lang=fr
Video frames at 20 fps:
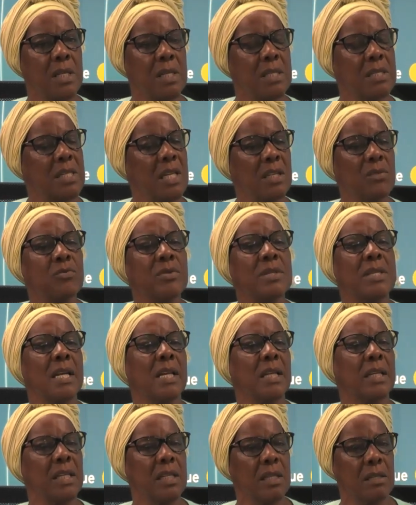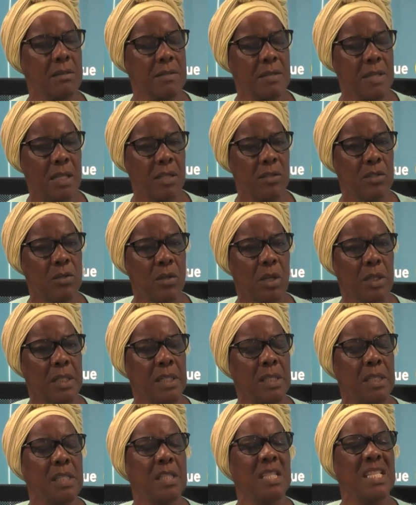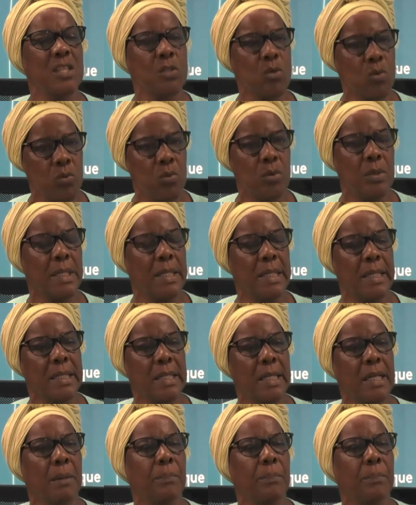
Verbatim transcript: C'est nous celles qui avons en discours qui avons là qui